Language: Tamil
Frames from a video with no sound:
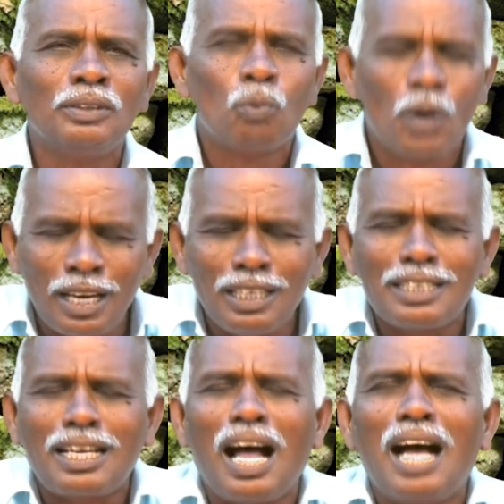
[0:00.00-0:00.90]

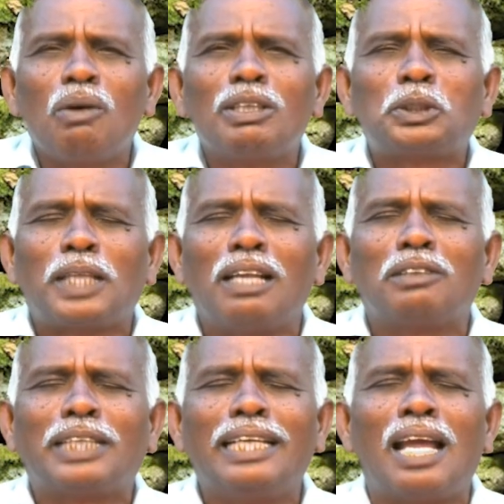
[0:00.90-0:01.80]
உங்களுக்காக ஒரு
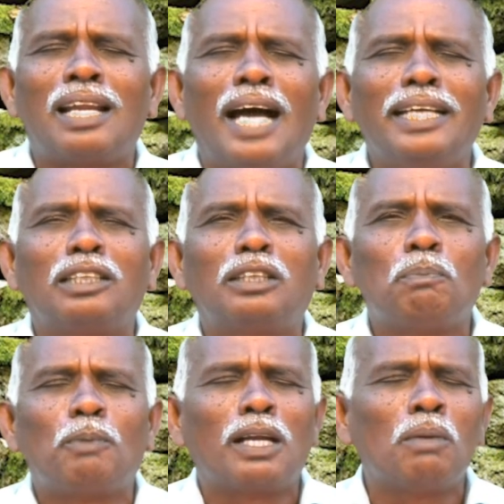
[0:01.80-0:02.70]
ஸ்தலத்தை நான்
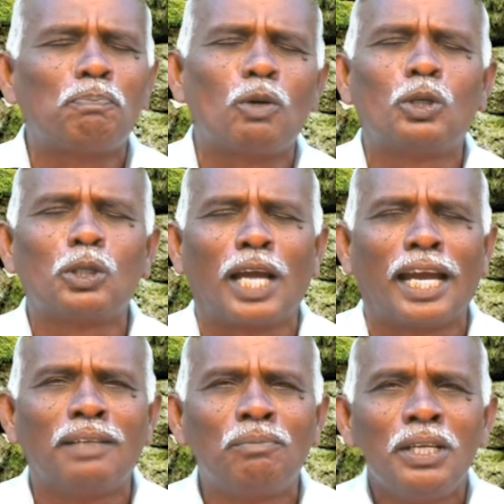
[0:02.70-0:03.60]
ஆயத்தப்பட போகிறேன்